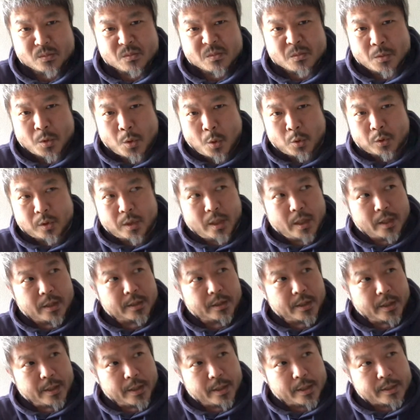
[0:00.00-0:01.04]
固定費
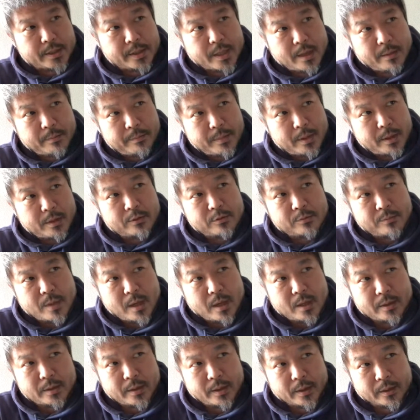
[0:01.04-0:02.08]
で300
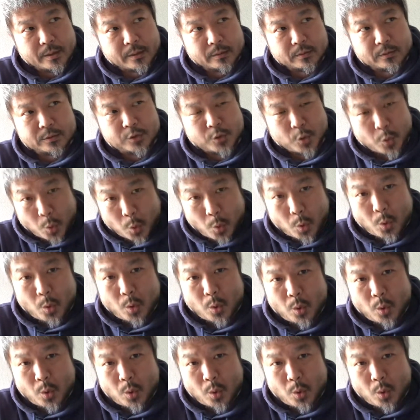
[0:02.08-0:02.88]
万円超